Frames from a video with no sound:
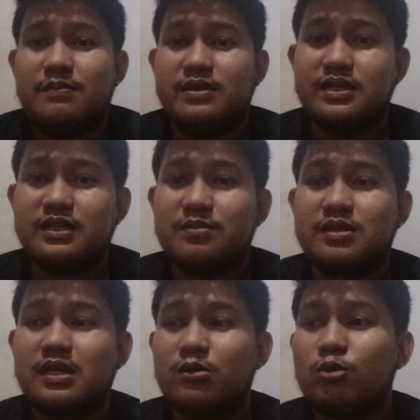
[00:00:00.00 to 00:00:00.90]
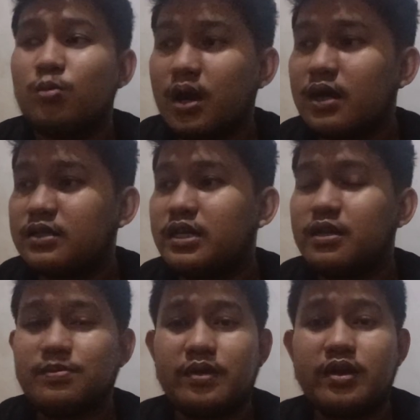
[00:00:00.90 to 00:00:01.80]
banyak yang bertakun bang
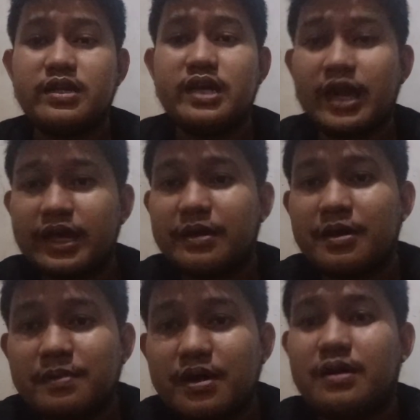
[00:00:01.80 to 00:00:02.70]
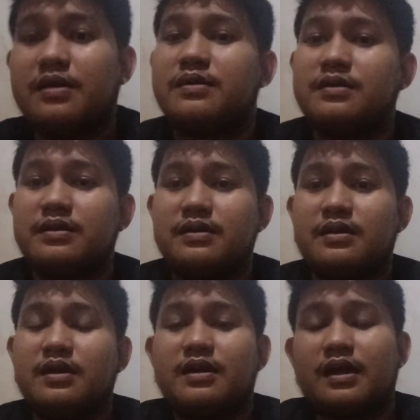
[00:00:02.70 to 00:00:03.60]
channel pian dihack kah bang
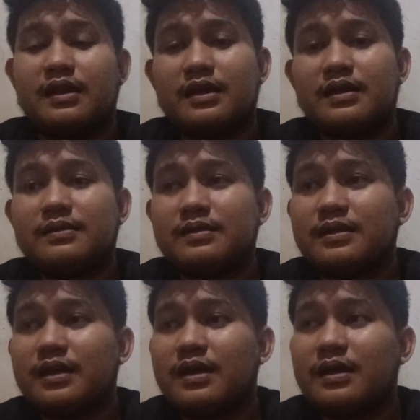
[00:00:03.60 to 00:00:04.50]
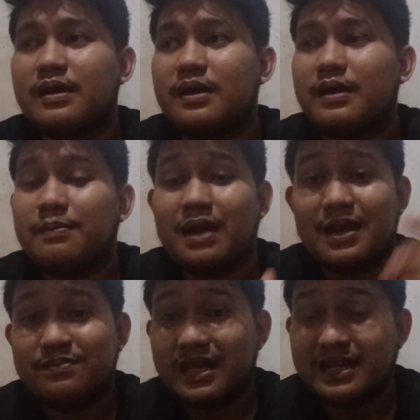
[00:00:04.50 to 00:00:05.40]
karena kan uh,
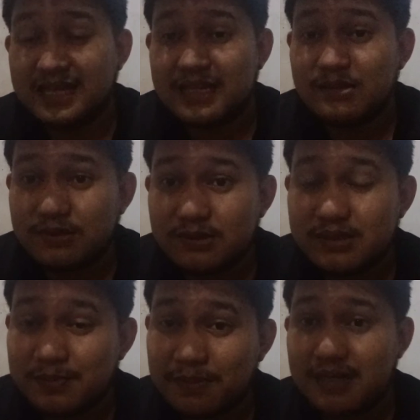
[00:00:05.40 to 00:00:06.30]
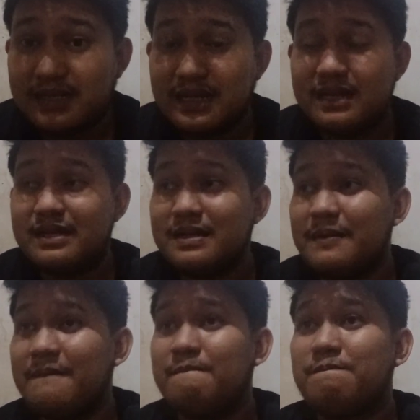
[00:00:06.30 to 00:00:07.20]
malam tadi itu tepatnya kan
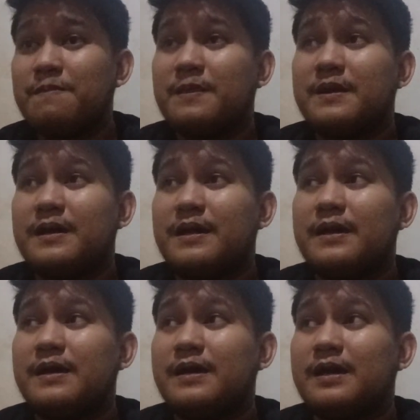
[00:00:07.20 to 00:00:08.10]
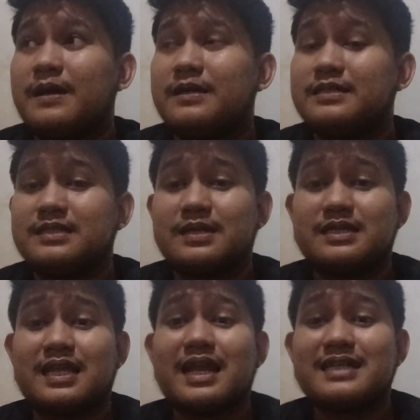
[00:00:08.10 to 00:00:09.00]
uh,
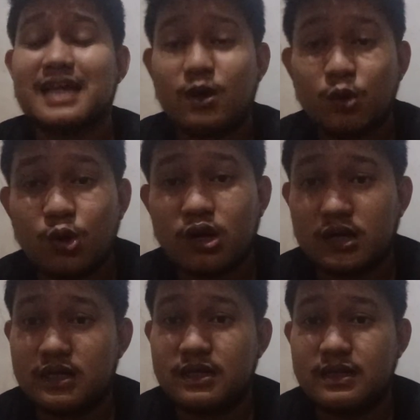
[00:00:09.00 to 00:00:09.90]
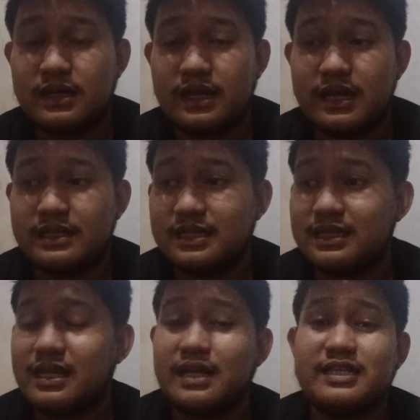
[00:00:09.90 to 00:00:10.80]
setelah sahur nah
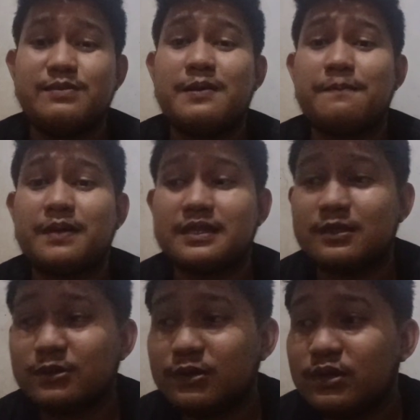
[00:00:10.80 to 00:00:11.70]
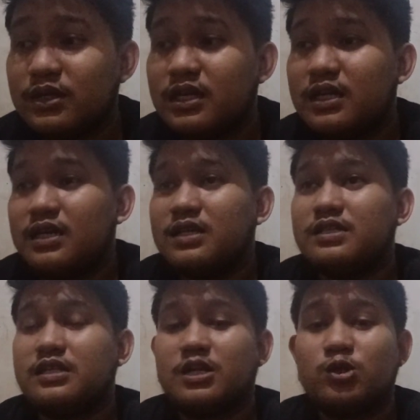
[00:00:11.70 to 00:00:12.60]
sekitaran jam 4 itu
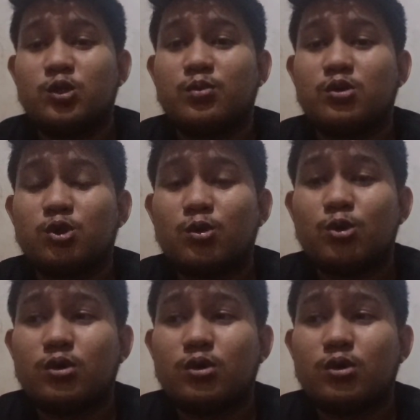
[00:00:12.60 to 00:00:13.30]
channel YouTubeku tuh